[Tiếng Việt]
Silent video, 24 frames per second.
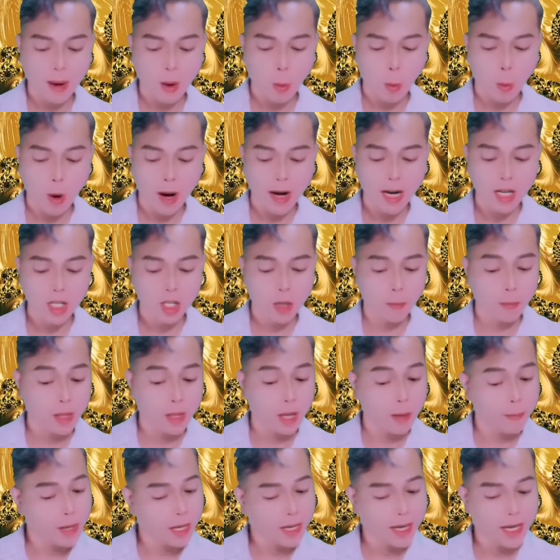Ôn Dương
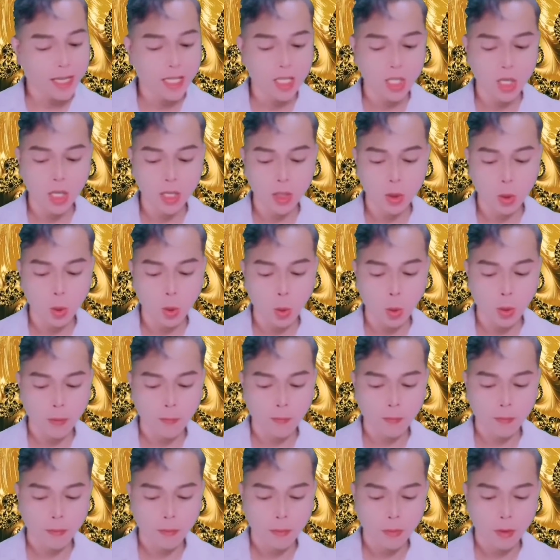kéo chăn bông lên che
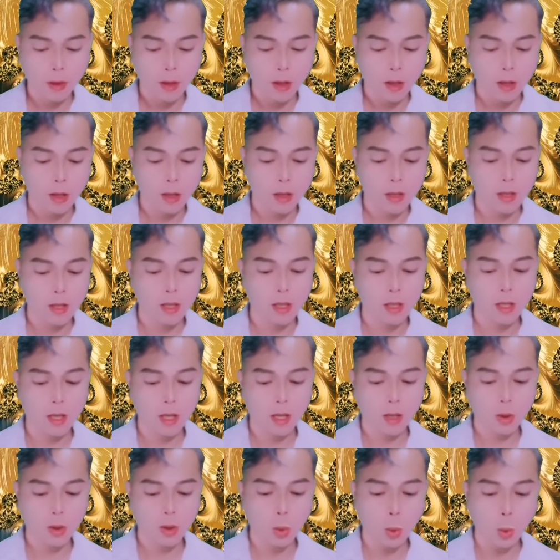mặt mình,
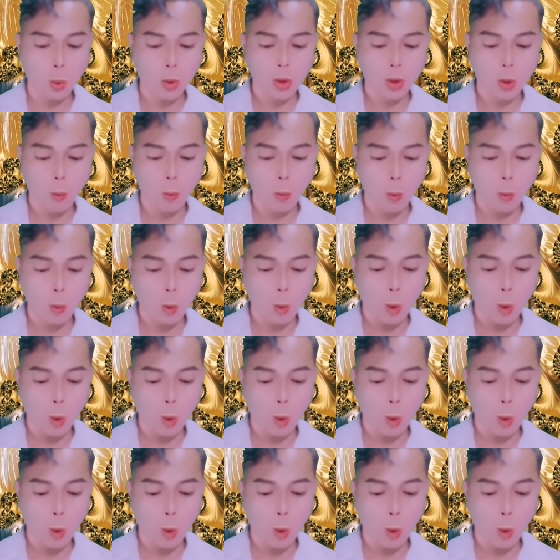lười giải thích nói: